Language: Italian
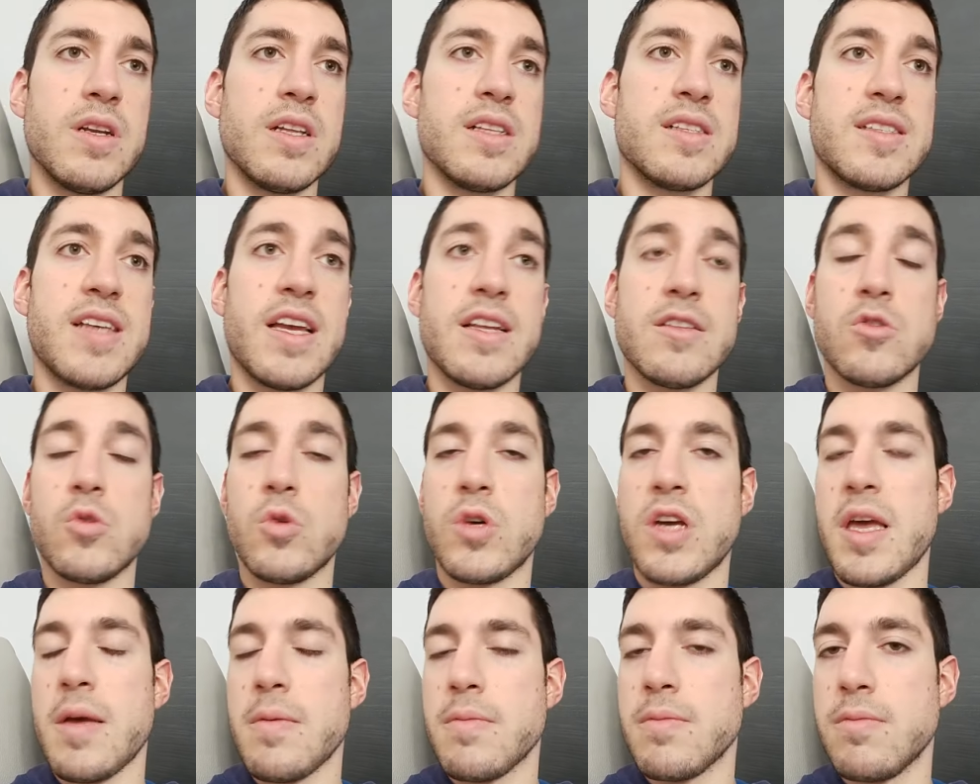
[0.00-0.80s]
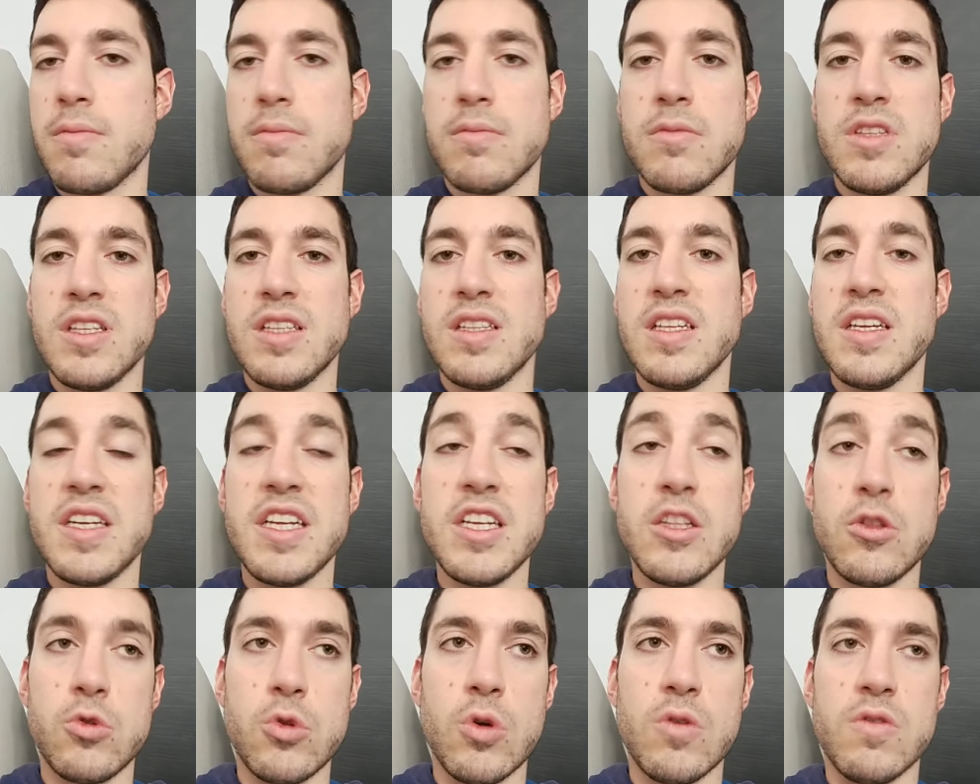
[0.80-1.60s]
nel senso che di
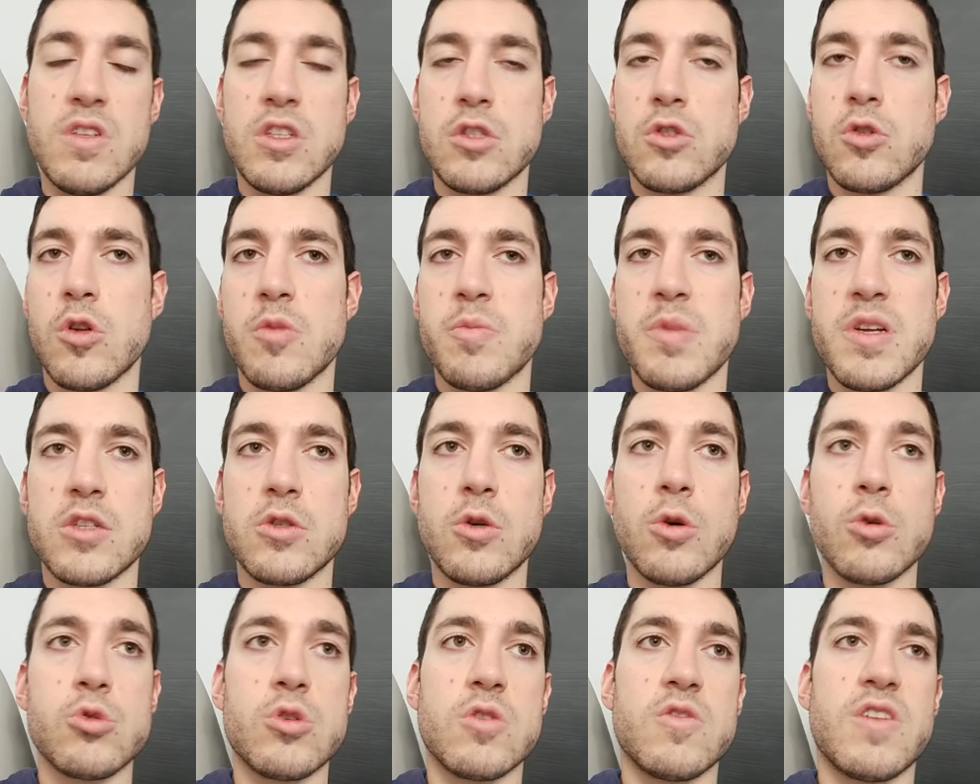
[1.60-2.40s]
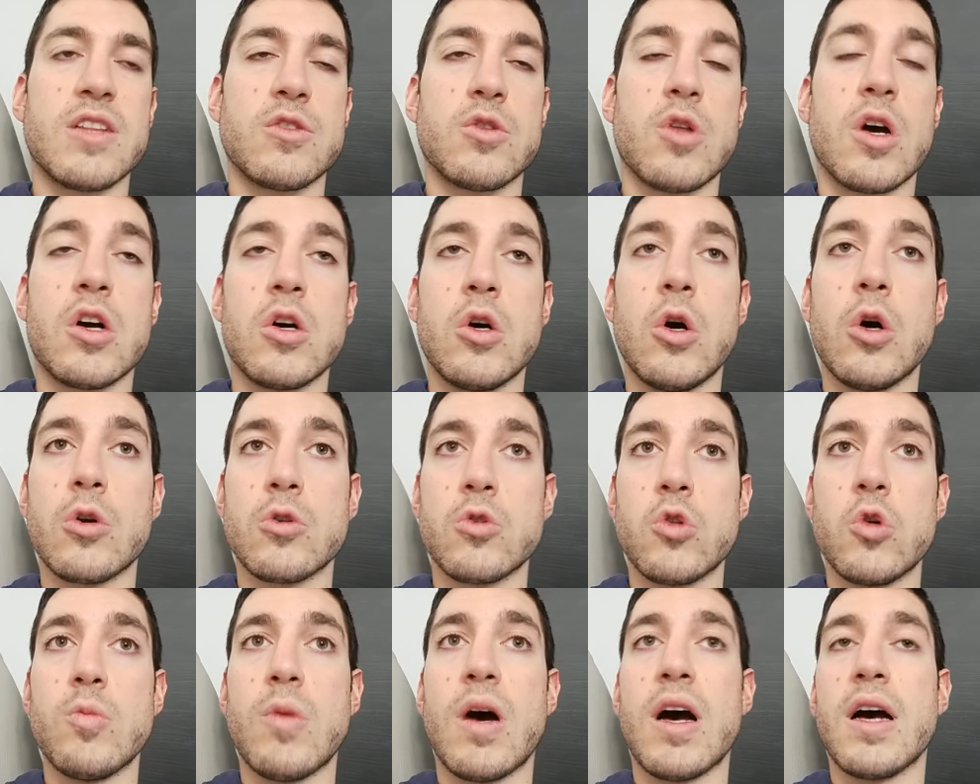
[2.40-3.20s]
diritto, visto il percorso fatto a
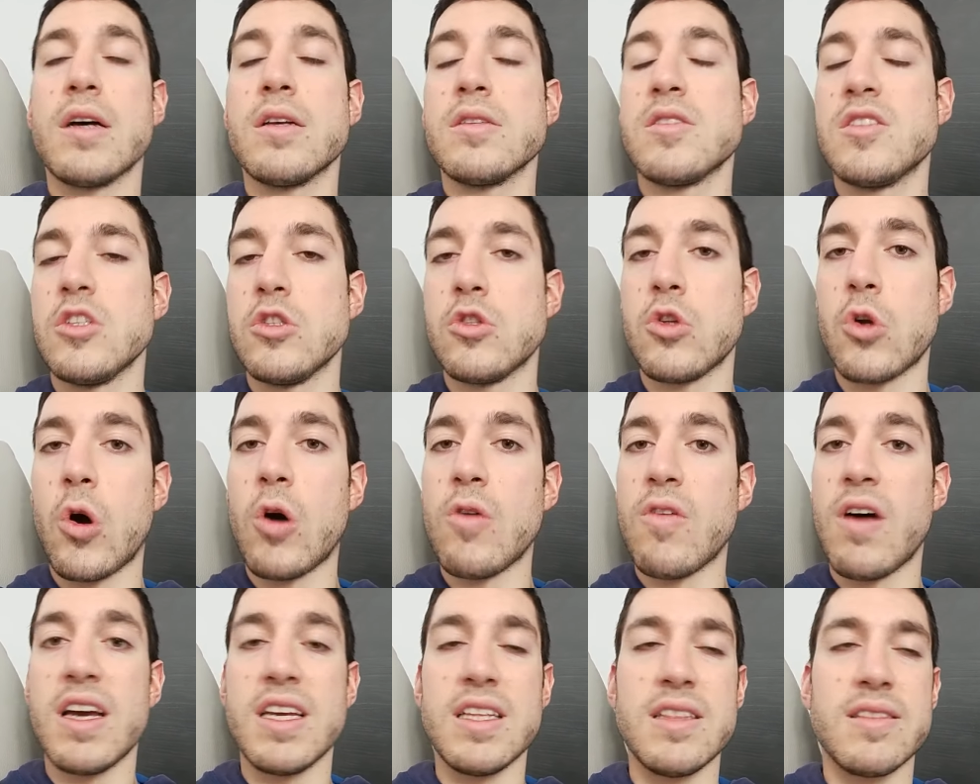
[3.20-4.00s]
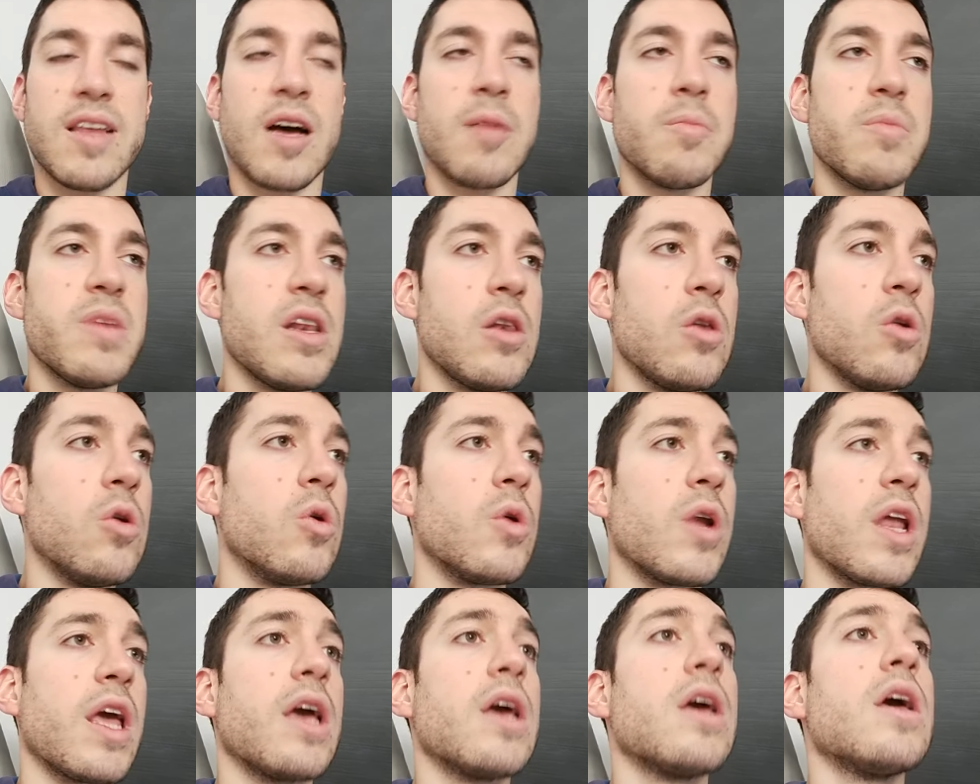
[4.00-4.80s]
Cordova, si trova in
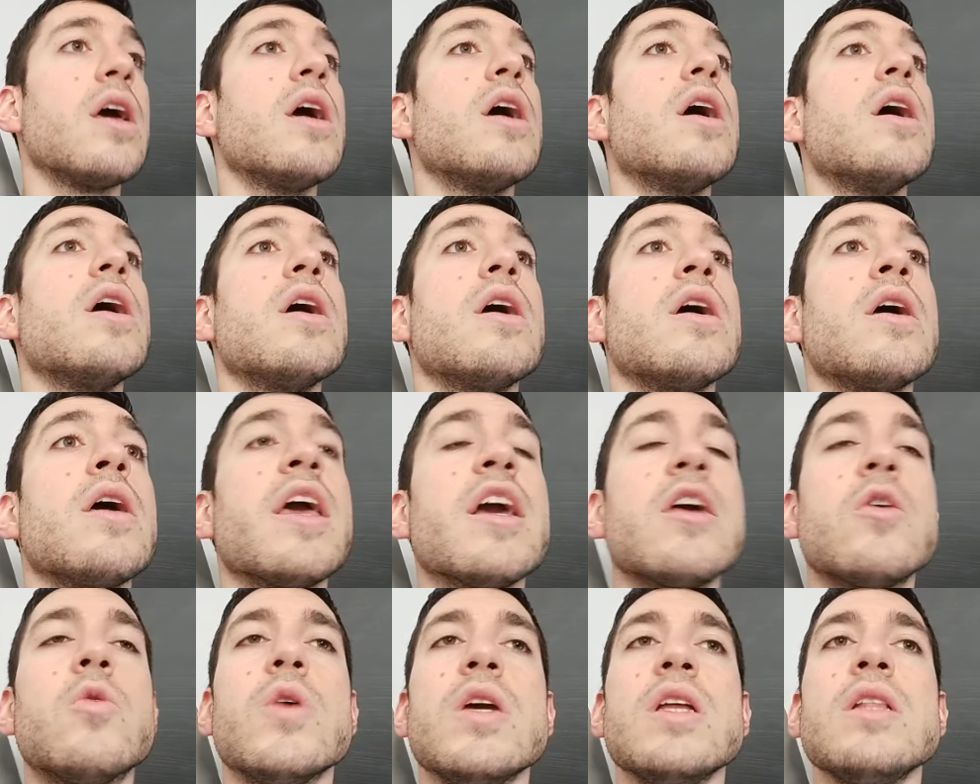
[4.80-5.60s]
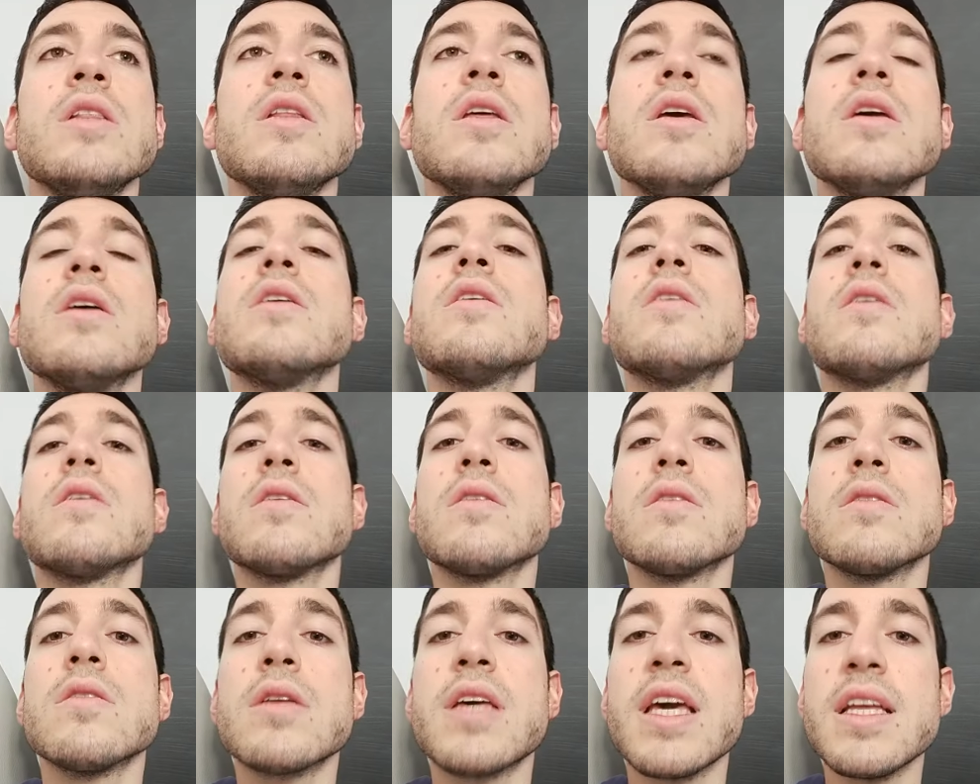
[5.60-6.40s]
tabellone e quindi
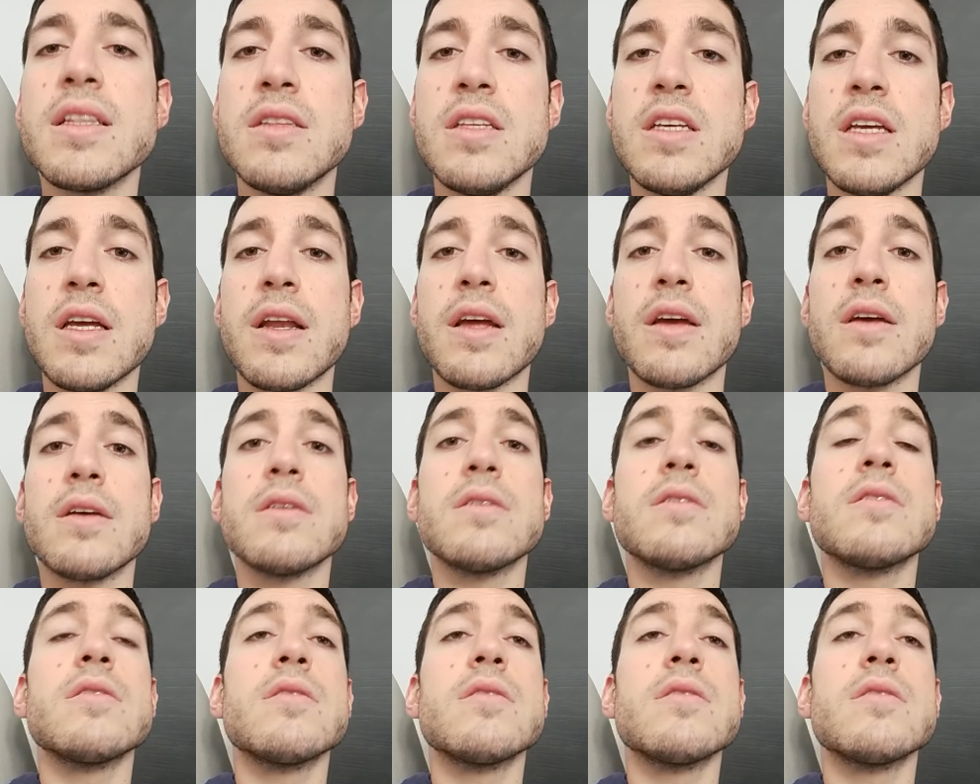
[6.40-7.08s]
che dire?